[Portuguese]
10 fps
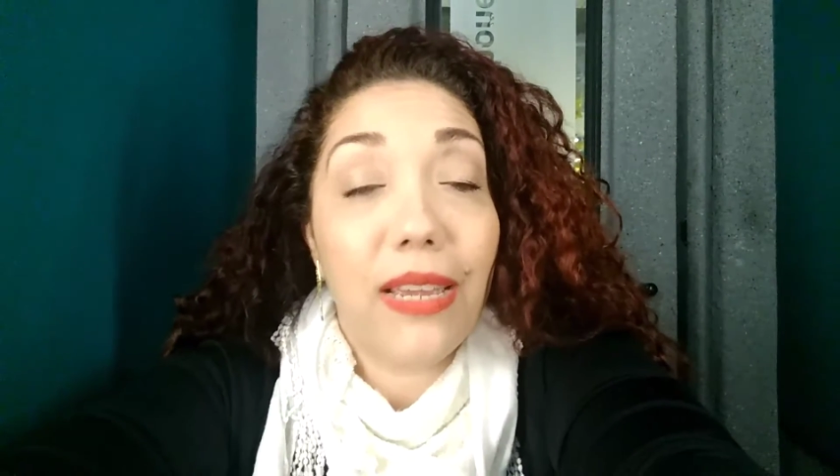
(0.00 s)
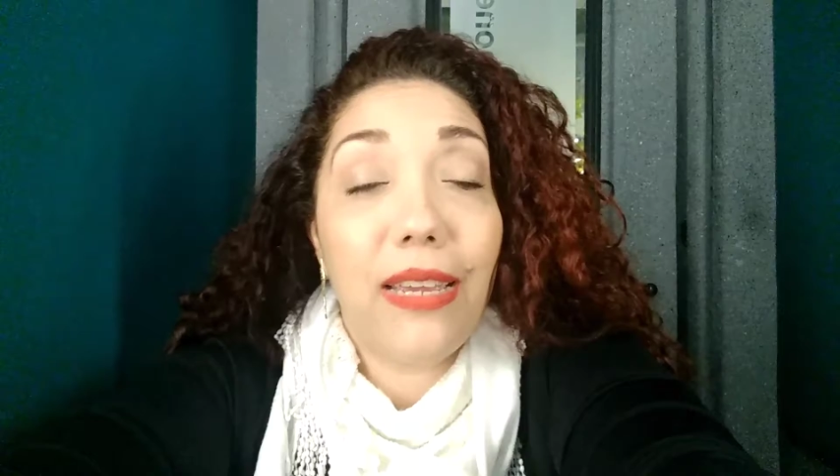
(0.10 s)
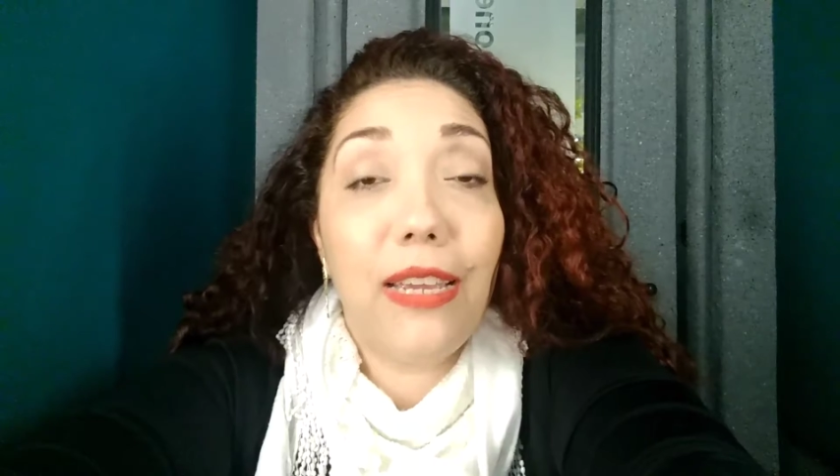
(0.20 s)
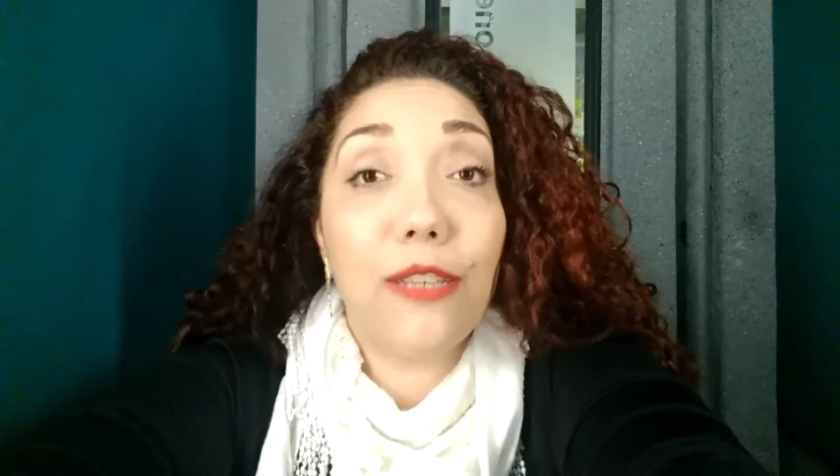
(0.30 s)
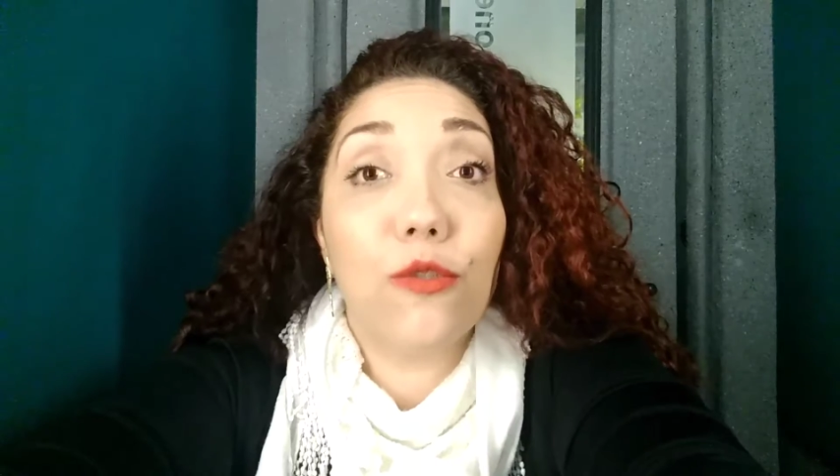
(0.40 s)

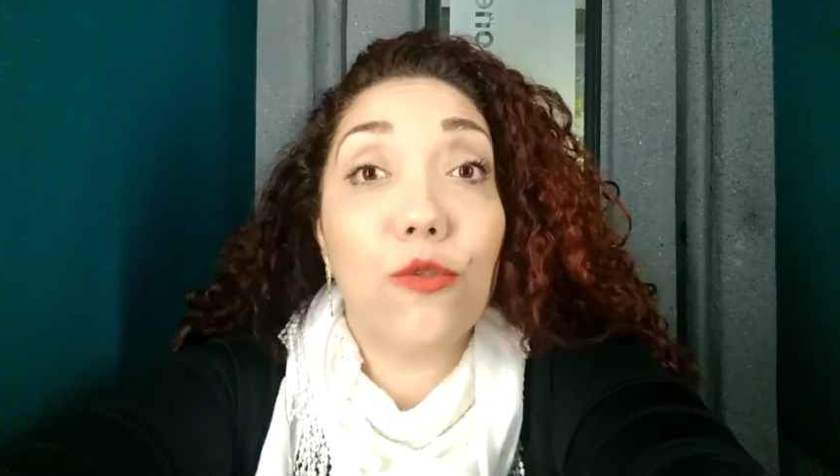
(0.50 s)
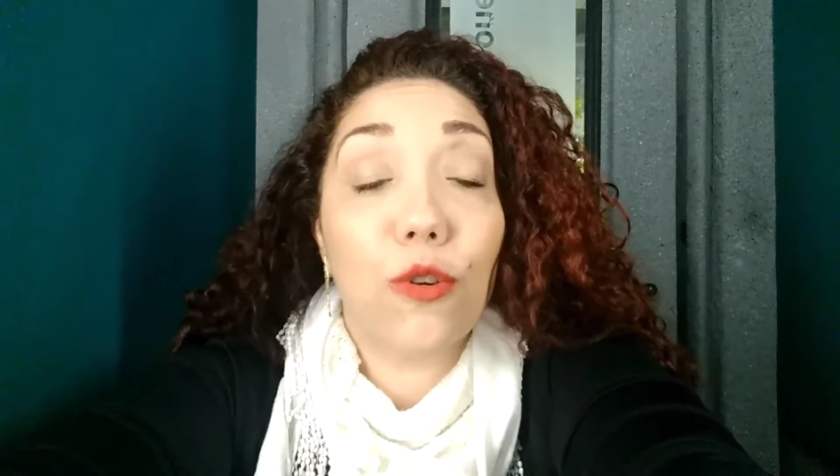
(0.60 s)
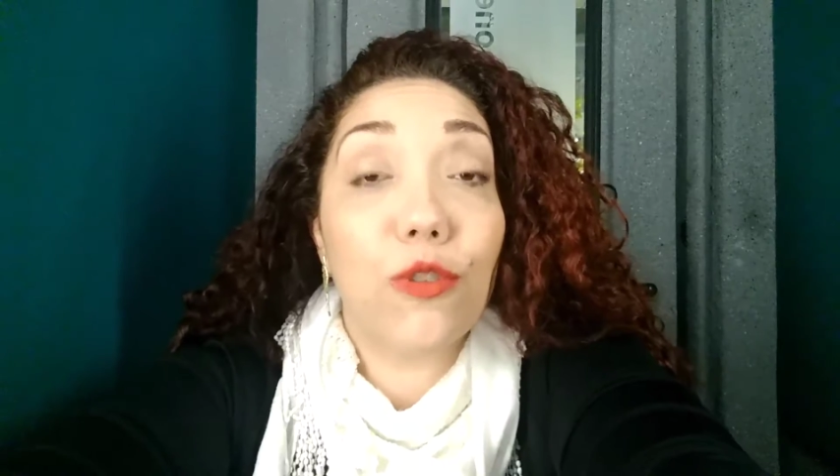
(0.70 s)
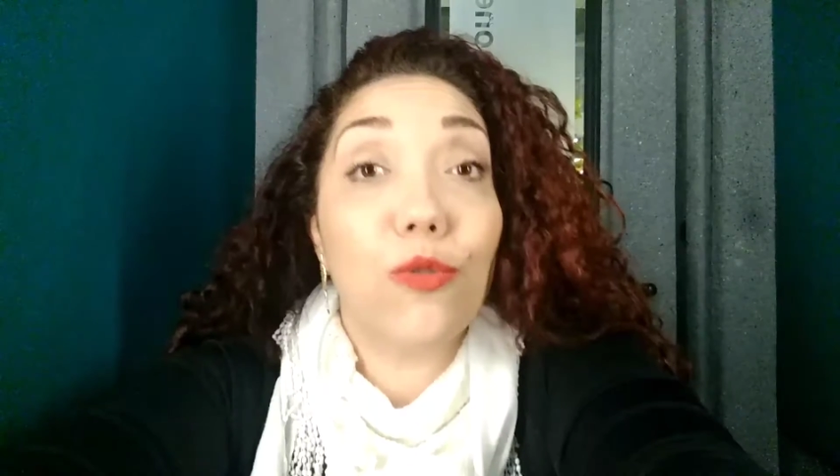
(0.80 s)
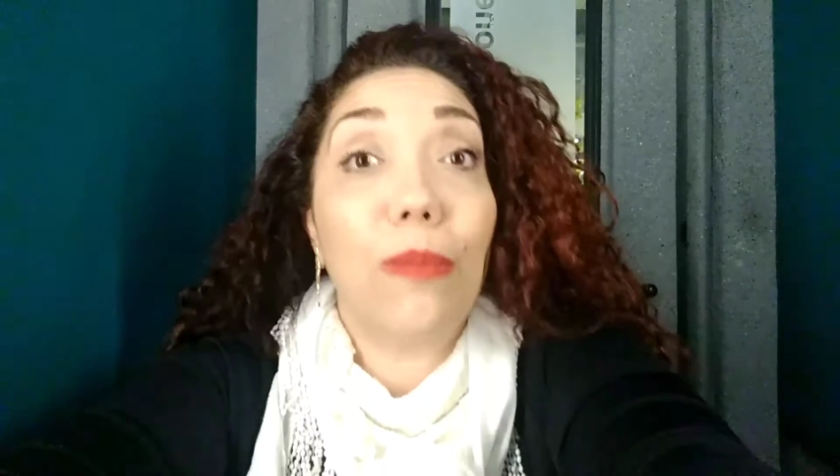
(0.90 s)
E isso
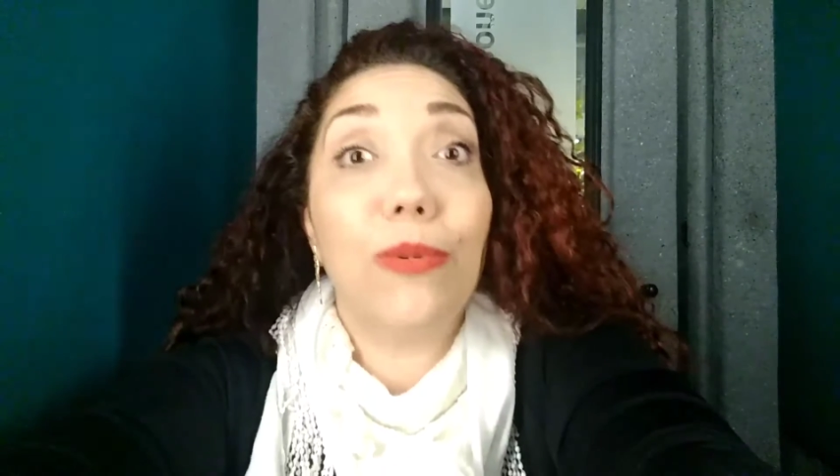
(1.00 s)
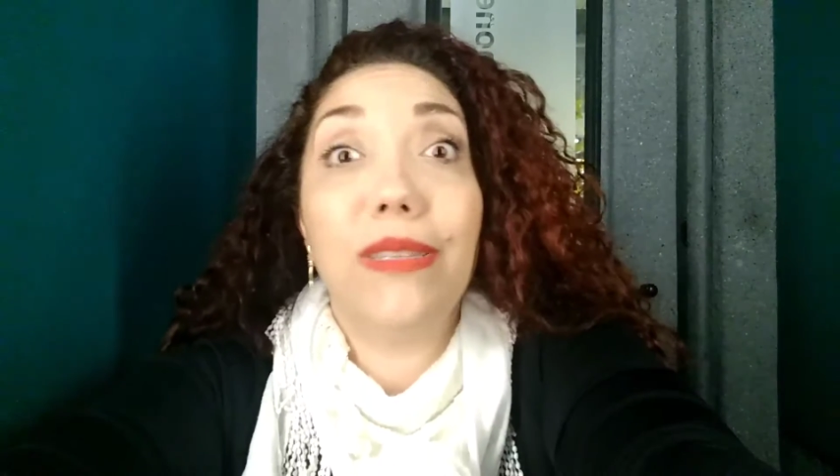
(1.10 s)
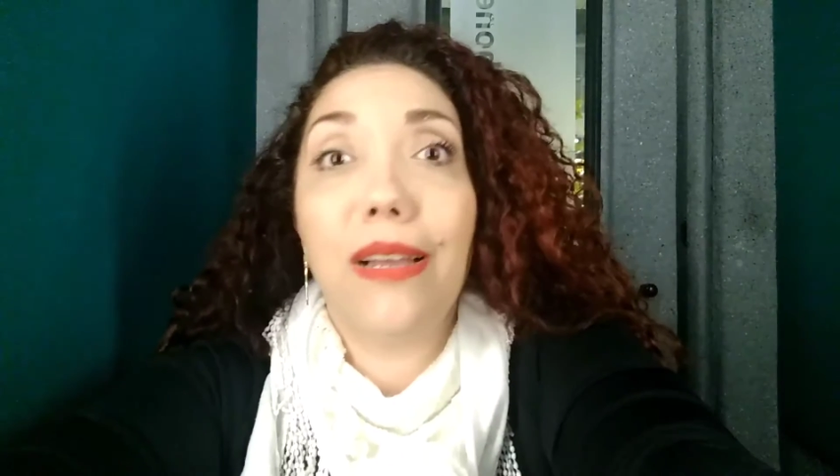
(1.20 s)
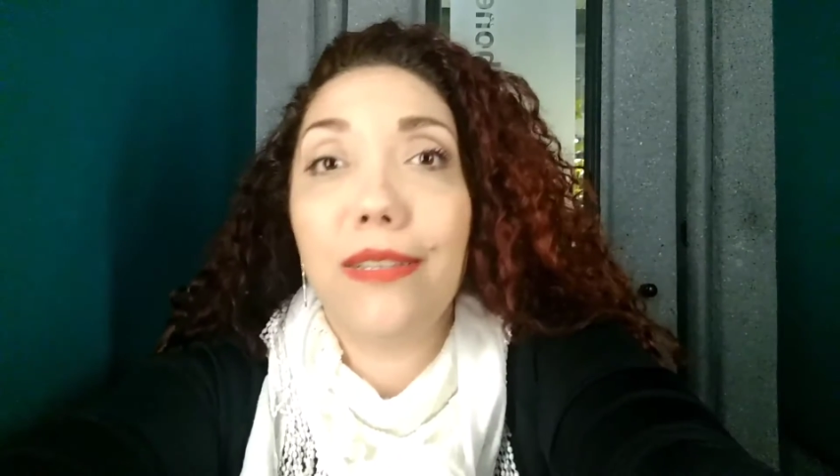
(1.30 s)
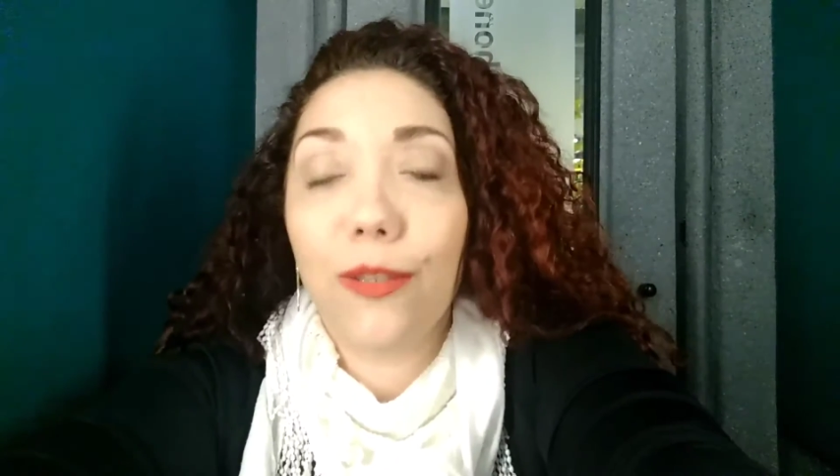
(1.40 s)
trouxe uma
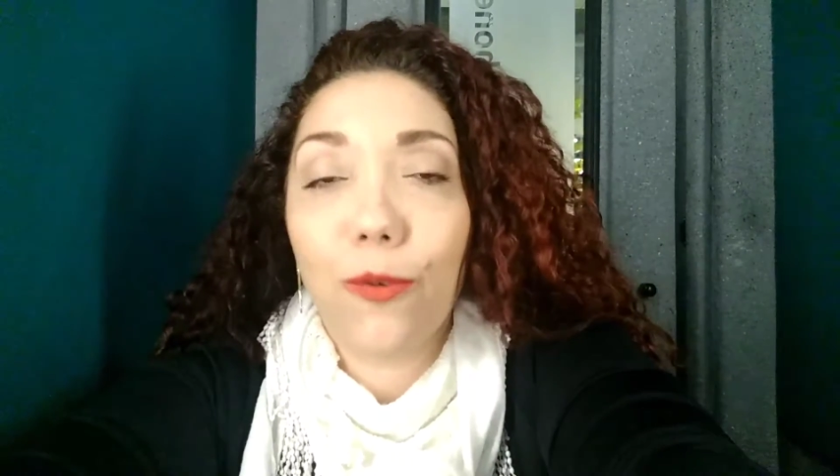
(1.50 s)
mudança